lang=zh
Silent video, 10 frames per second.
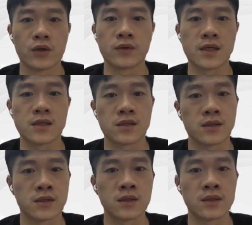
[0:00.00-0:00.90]
尤其
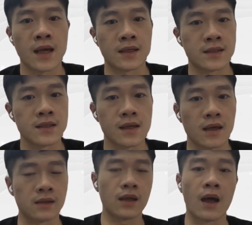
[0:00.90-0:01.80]
是是在今
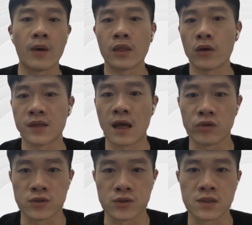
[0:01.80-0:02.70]
年台湾 lockdown
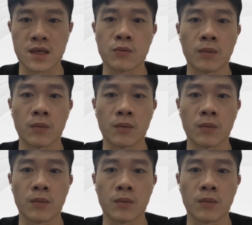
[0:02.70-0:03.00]
的时间，